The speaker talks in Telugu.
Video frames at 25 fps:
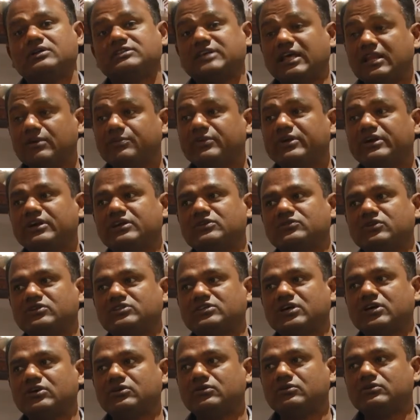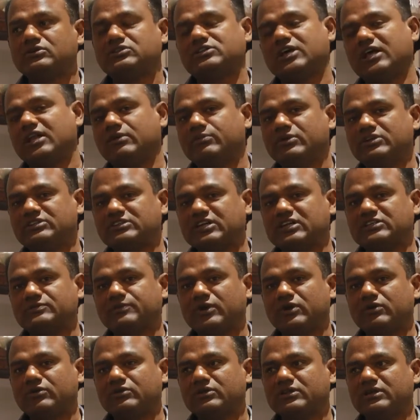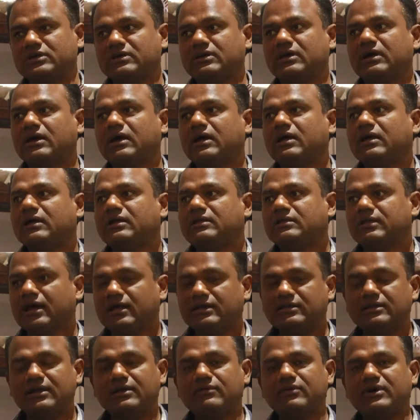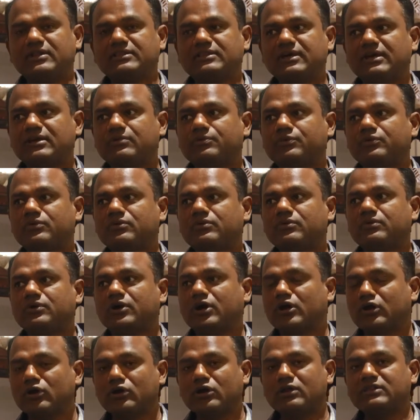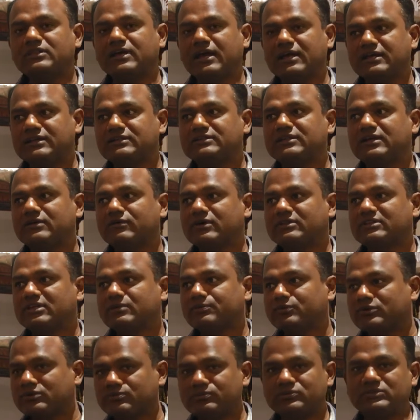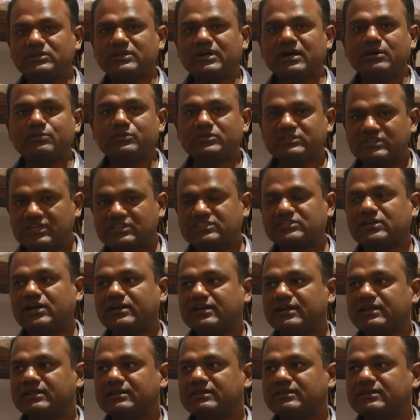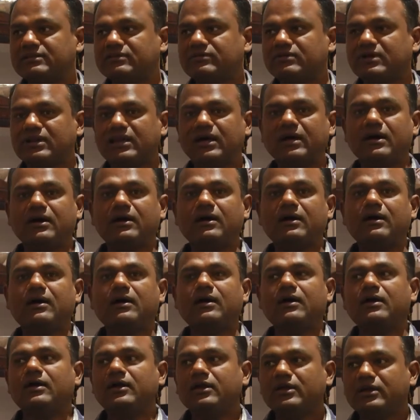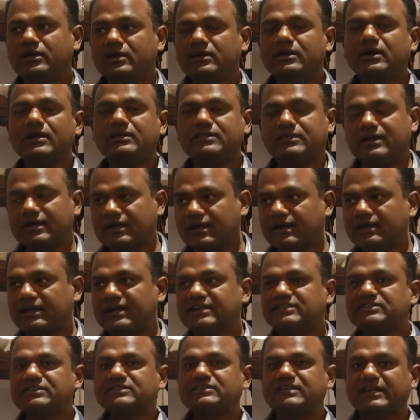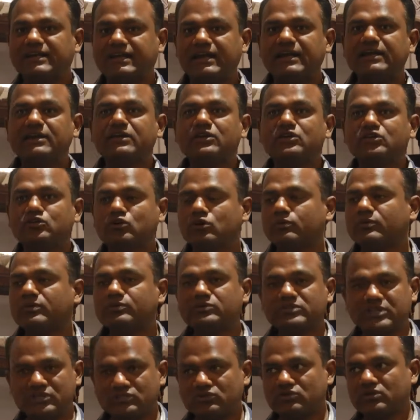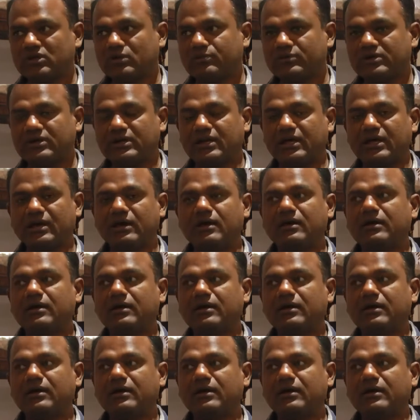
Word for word: సెలబ్రిటీస్ వచ్చారు చాలా మంచి రెస్పాన్స్ ఉంది దాని తర్వాత ఇప్పుడు కరోనా అంతా అయిన తర్వాత ఇప్పుడు తిరిగా బిజినెస్ స్టార్ట్ అయింది వల్ల ఇంకా తిరిగా నెక్స్ట్ సెకండ్ షో మేము చేస్తున్నాం ఇక్కడ